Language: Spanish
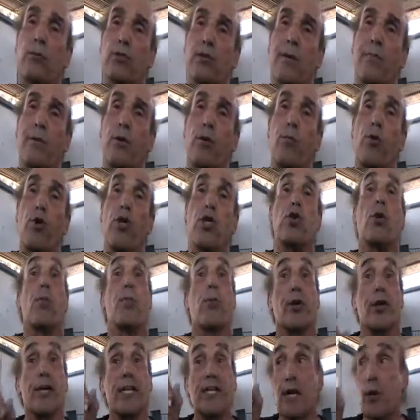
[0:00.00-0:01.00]
Cosame Los Molinos.
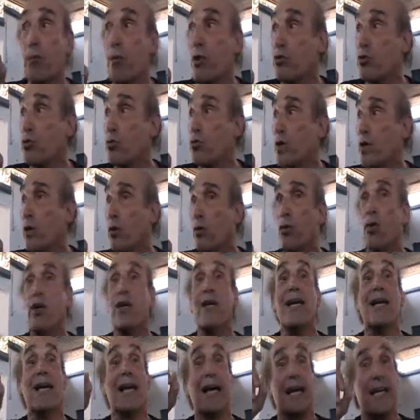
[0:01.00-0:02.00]
Porque es agua del subsuelo.
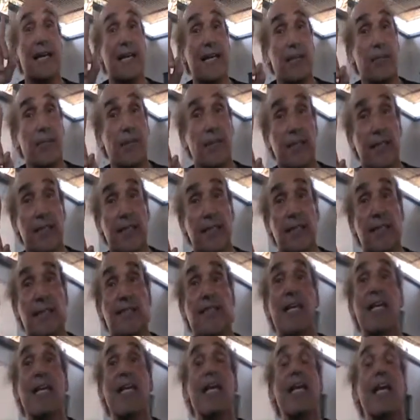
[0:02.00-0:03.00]
la galería filtrantes
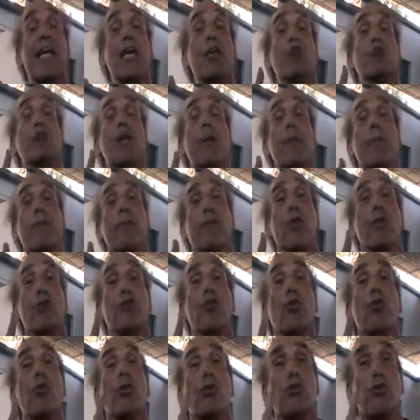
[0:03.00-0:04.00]
es una
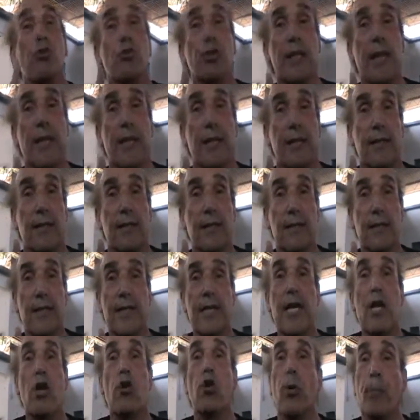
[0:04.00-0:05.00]
perforación horizontal.
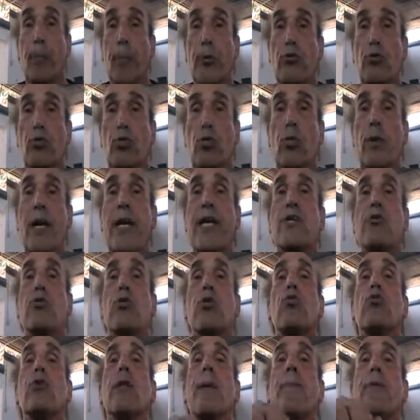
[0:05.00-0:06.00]
Los pozos tubulares
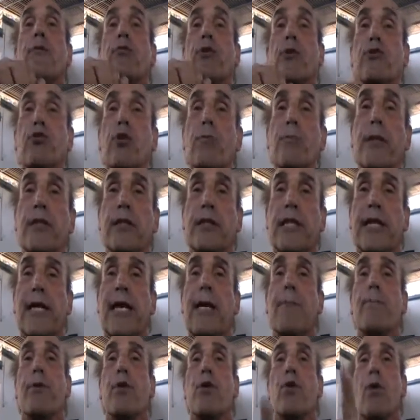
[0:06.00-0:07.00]
son una perforación
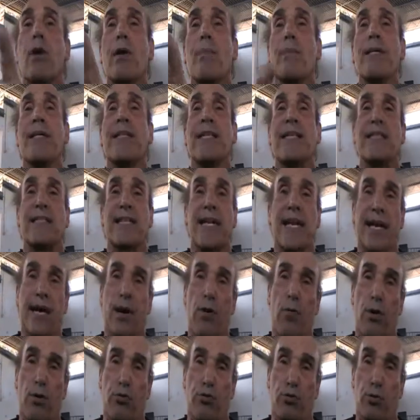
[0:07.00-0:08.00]
vertical, pero igualmente extraen
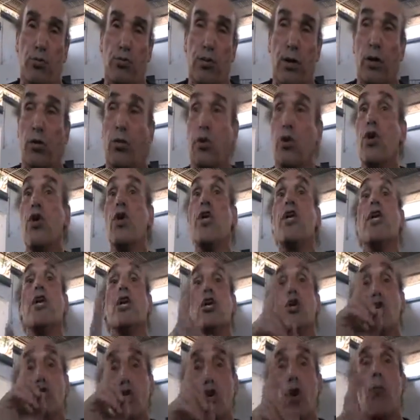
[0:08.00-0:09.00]
agua del subsuelo.
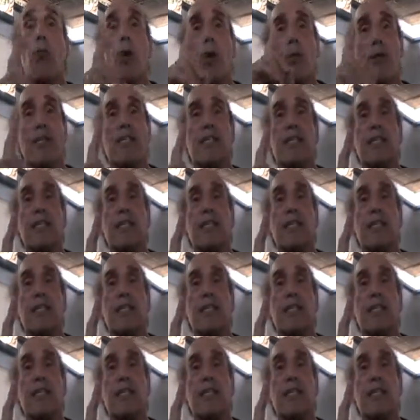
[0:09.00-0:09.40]
Yo vuelvo a